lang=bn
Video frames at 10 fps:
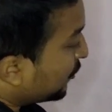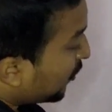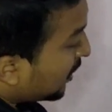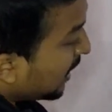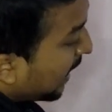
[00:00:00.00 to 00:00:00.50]

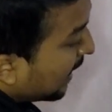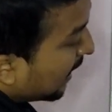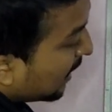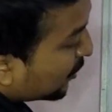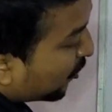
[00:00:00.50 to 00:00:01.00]
যদি
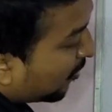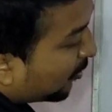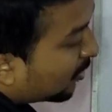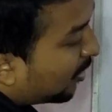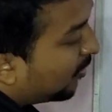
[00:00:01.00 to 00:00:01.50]
এইখানে
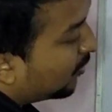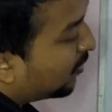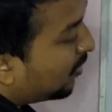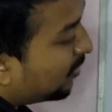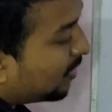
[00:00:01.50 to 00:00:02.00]
সমতল
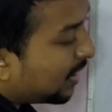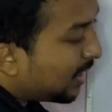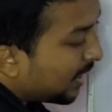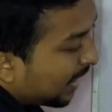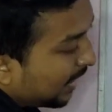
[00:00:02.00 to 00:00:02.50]
হতো
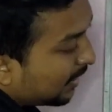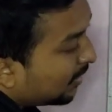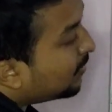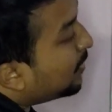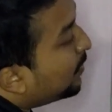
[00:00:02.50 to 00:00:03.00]
এই
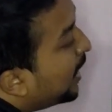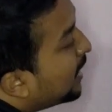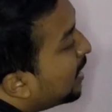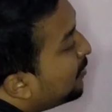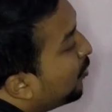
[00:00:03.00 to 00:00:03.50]
বা
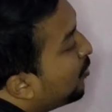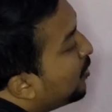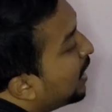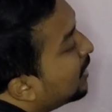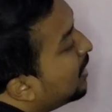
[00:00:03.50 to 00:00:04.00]
এটা আমি
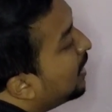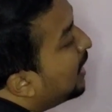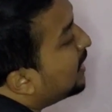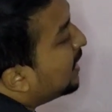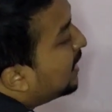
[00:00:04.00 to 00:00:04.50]
অন্য একটা
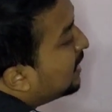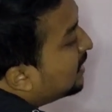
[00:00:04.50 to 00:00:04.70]
আঁকায় দেখিয়ে